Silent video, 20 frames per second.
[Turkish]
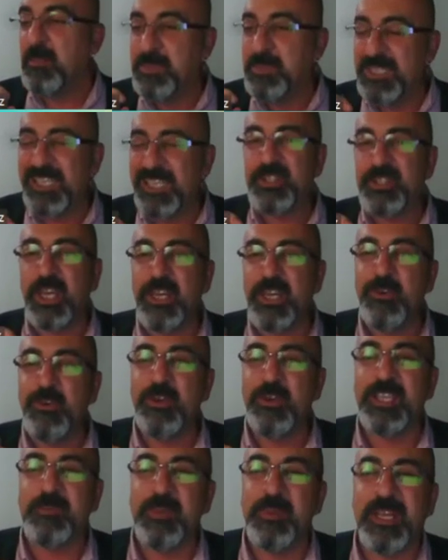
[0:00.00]
Bir de şey
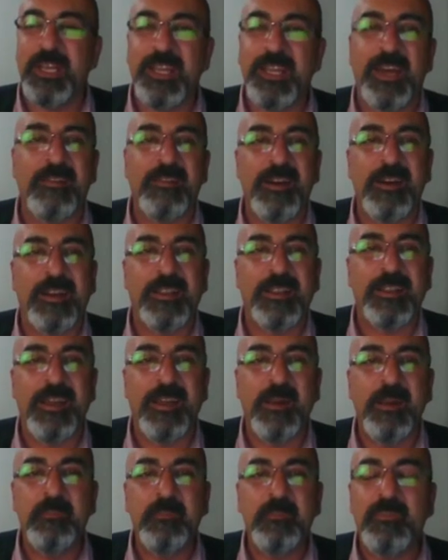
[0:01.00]
öğretmenler vardı
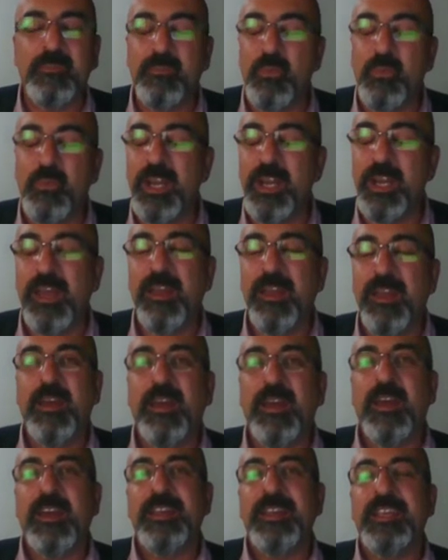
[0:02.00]
ya böyle
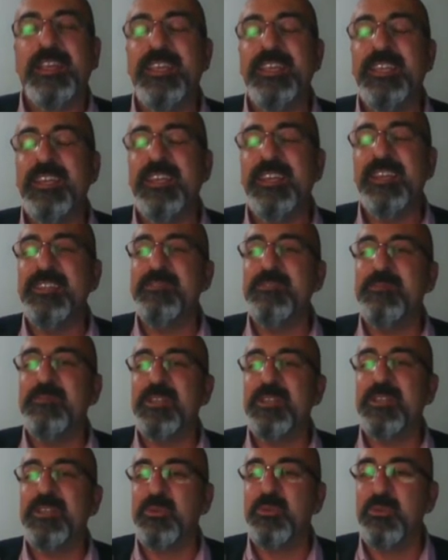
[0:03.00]

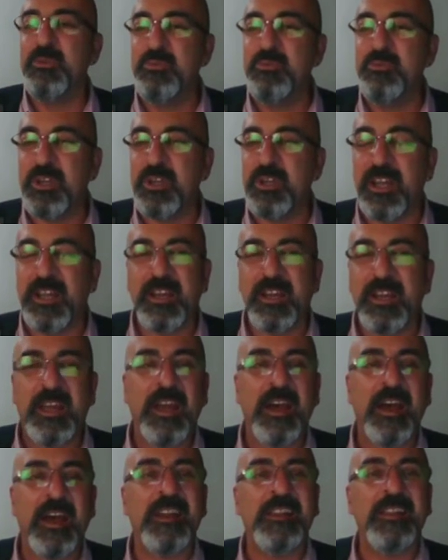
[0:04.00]
inanılmaz yumuşak
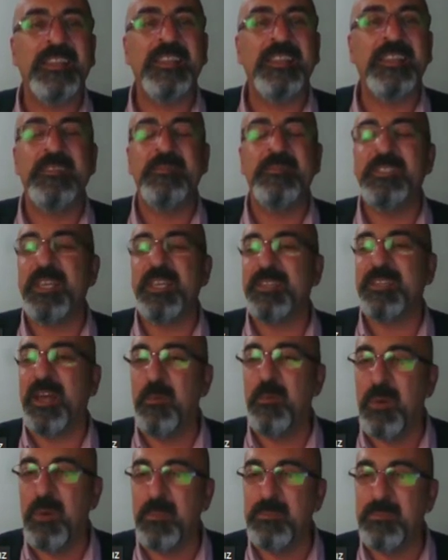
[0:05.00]
her dediğimize
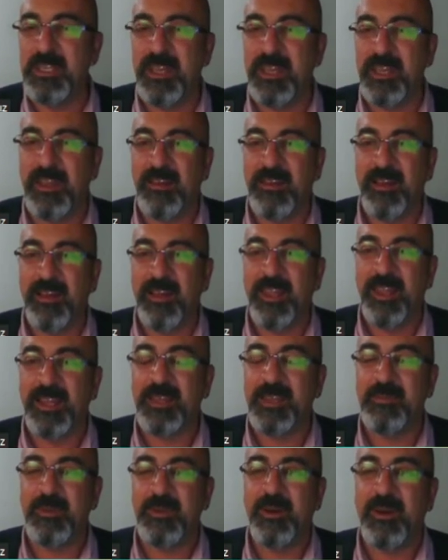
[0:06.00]
tamam diyen
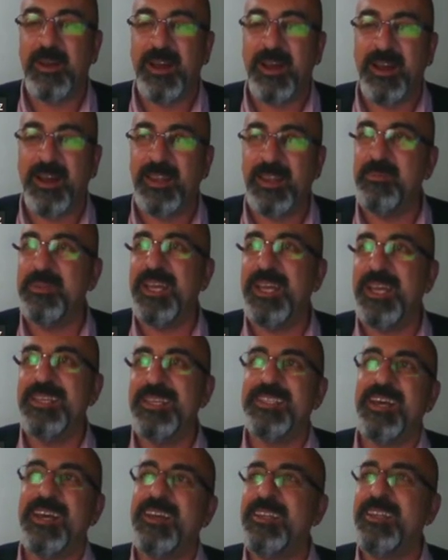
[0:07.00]
anlatabiliyor Hani
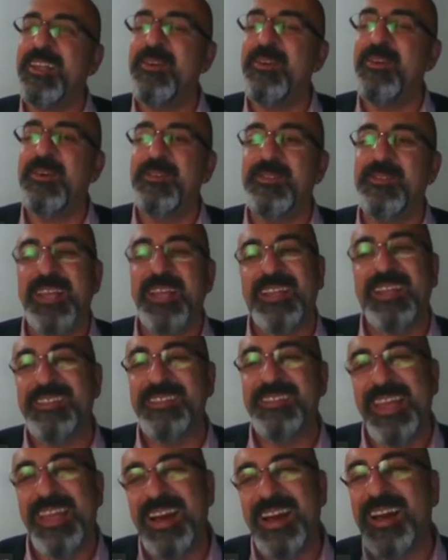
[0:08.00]
biraz daha ne
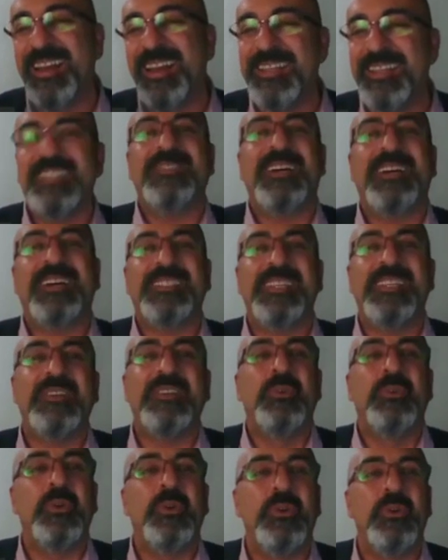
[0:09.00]
olan ne haliniz varsa
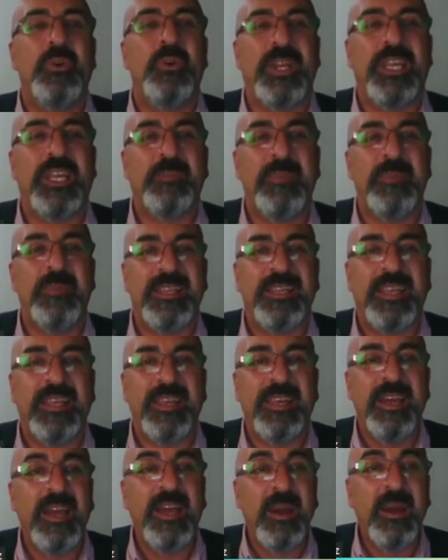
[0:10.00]
görün
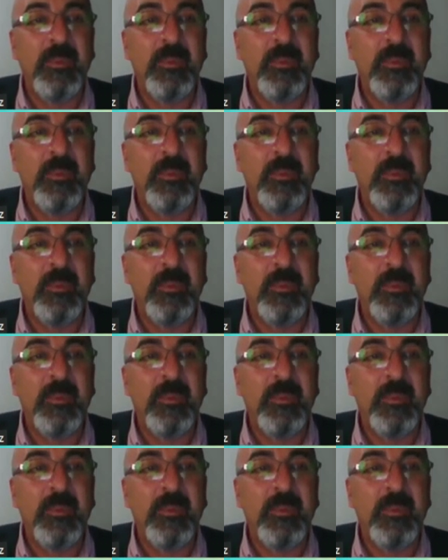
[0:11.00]
öğretmenleri.